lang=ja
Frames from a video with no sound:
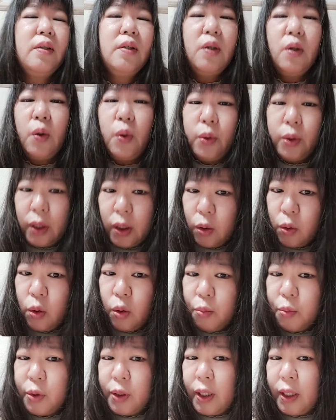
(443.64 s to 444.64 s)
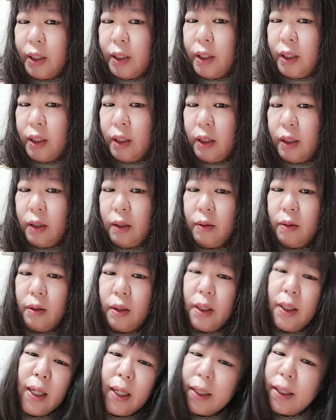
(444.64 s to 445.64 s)
女の子向けに
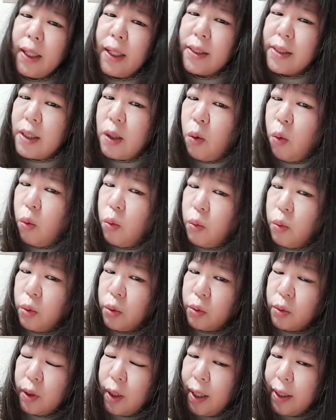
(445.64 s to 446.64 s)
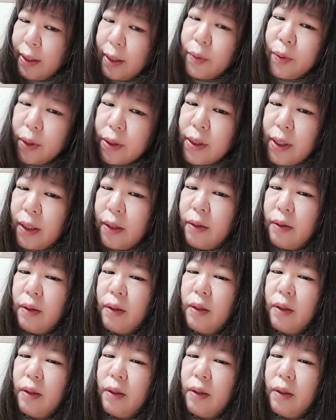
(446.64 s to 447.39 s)
キラキラした本を書いてください。